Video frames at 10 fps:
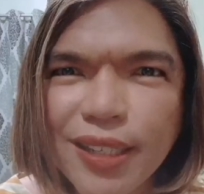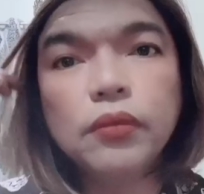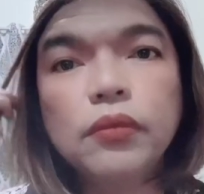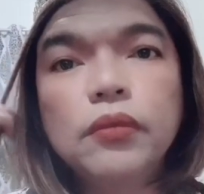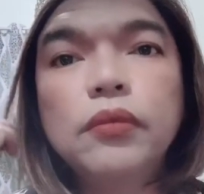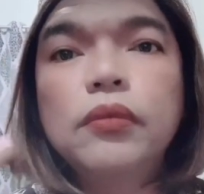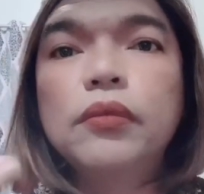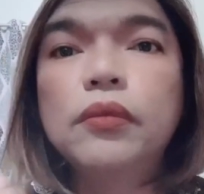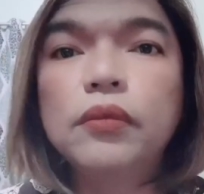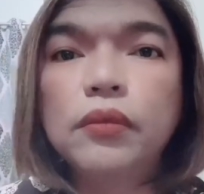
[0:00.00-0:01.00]
Wala mang
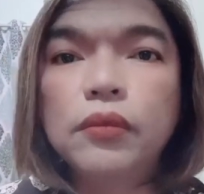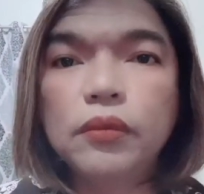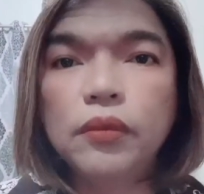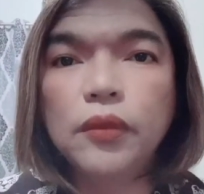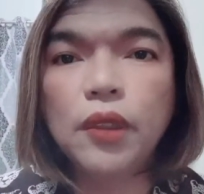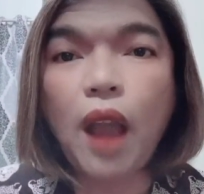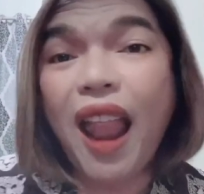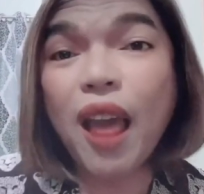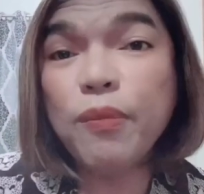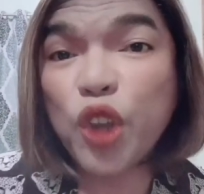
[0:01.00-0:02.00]
boastful.
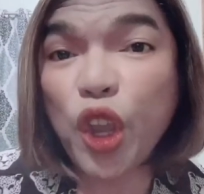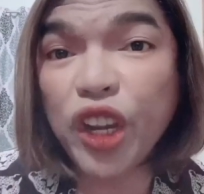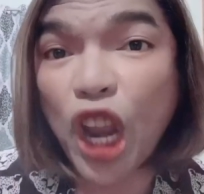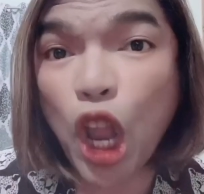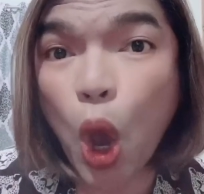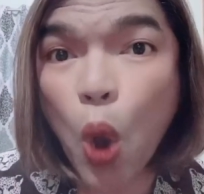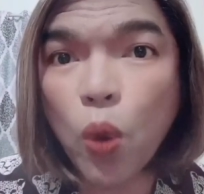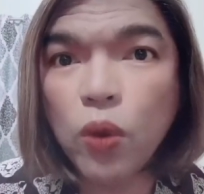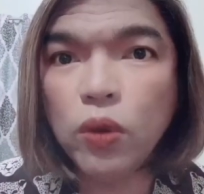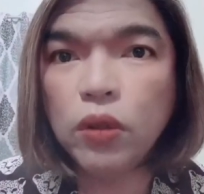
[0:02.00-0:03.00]
Alam ko yon hello. Ano
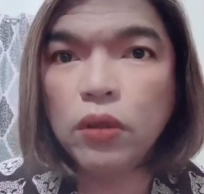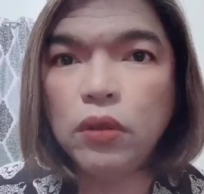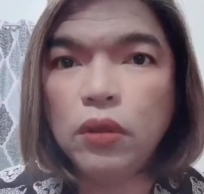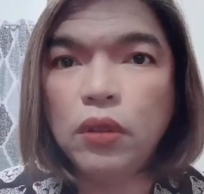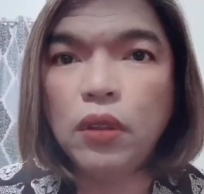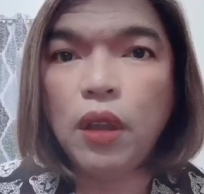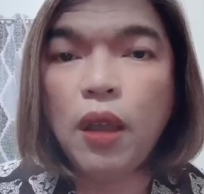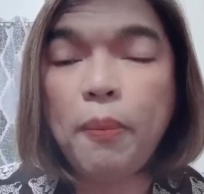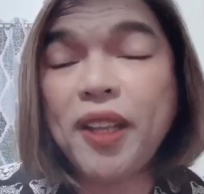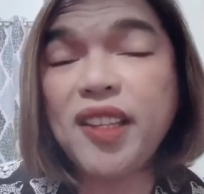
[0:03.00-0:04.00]
ang boastful?
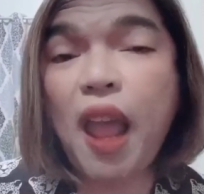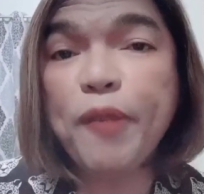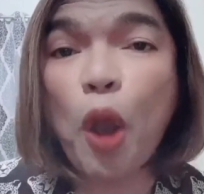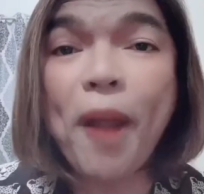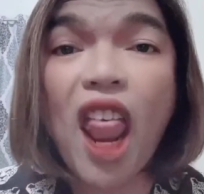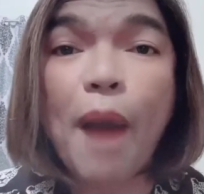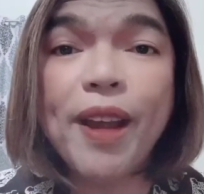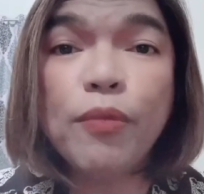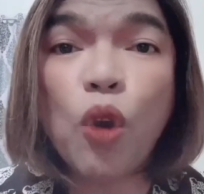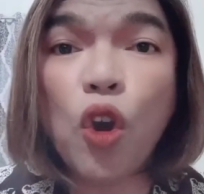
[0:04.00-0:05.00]
Pag sinabi ko, malalaman mo.